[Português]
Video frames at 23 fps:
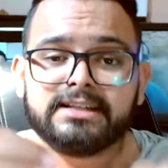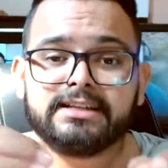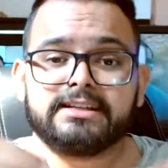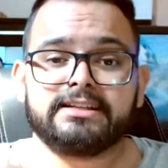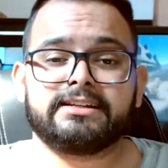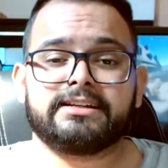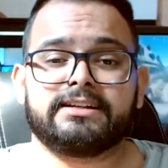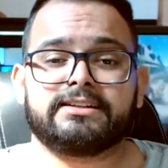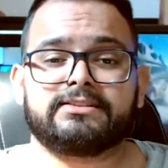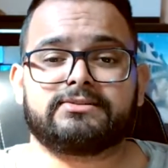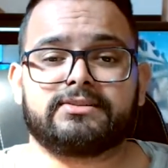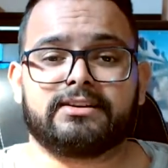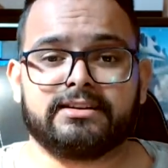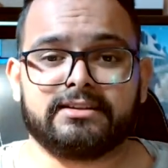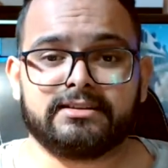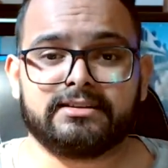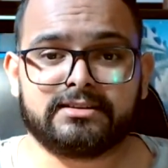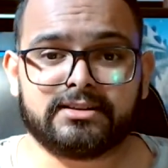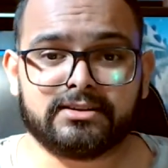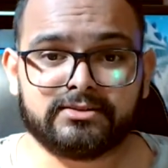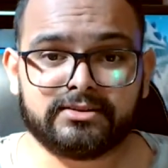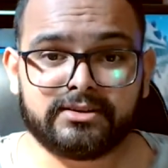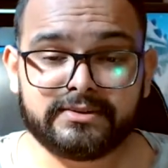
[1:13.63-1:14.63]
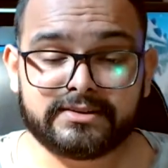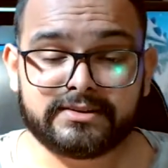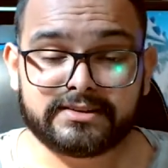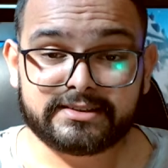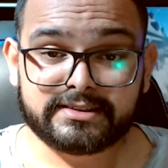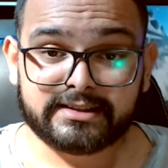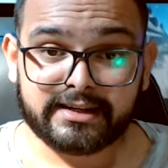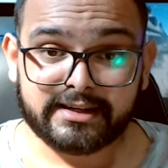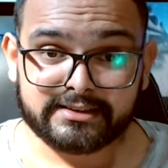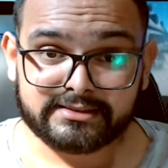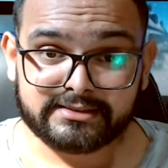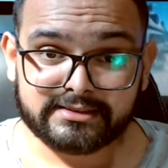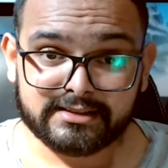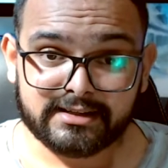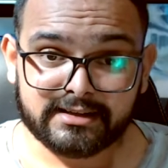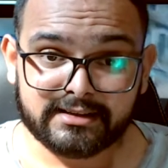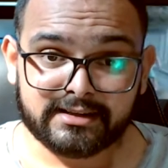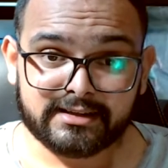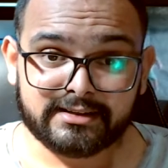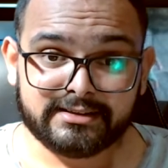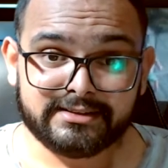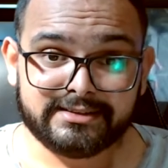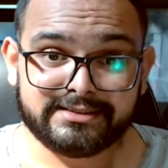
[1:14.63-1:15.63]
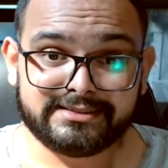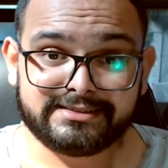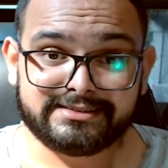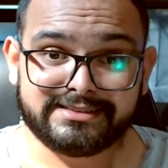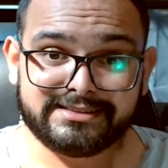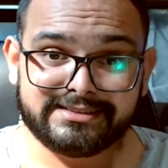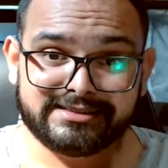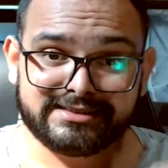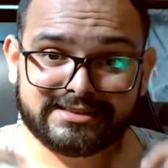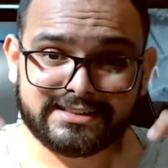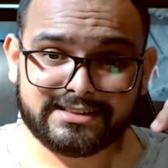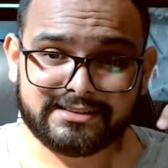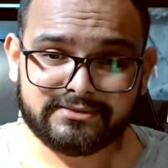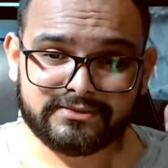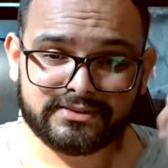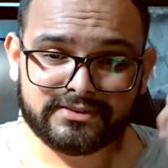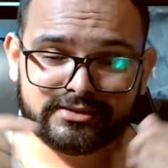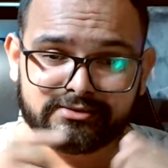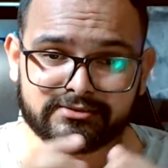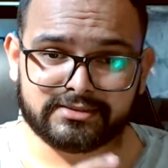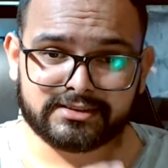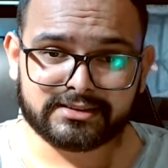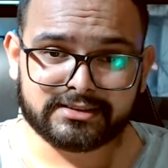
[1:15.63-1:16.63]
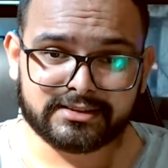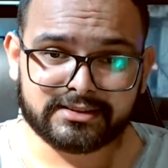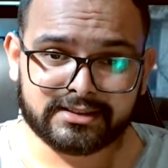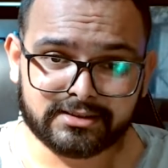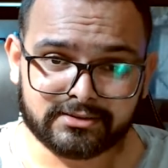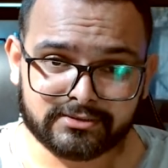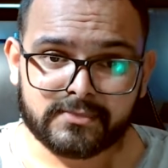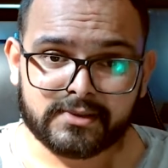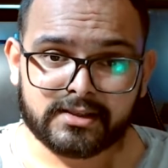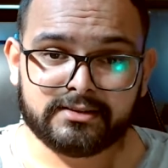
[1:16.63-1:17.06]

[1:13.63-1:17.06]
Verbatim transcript: E é isso aí. Então não esquece, galera, de se inscrever no canal,